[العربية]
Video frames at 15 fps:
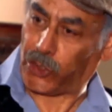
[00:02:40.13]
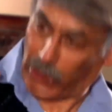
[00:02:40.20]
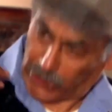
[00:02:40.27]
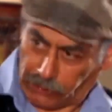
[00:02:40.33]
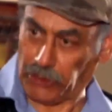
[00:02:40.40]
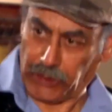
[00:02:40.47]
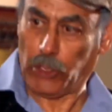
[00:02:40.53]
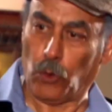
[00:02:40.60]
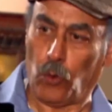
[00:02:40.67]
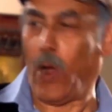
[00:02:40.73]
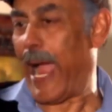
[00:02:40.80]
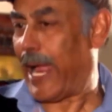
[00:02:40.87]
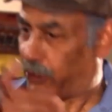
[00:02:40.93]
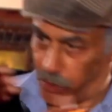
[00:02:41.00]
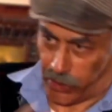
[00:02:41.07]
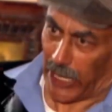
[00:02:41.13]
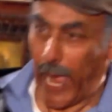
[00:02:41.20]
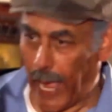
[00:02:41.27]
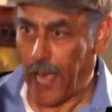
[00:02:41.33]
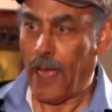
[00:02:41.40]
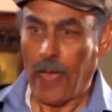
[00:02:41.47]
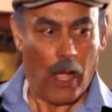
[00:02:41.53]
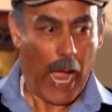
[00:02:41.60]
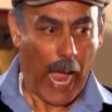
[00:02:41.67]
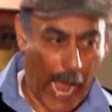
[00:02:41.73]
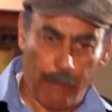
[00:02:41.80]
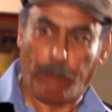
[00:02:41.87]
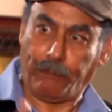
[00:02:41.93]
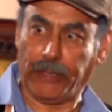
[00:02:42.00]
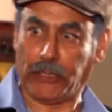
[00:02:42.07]
وحشتني وحشتها
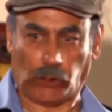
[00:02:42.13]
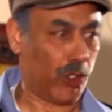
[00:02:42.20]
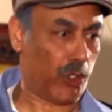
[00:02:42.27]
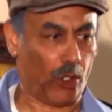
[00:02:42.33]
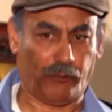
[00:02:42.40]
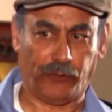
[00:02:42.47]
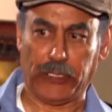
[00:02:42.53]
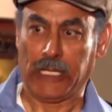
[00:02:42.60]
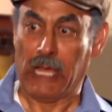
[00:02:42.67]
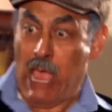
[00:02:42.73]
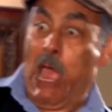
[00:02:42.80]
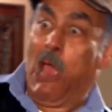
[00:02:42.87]
حبت تشوفني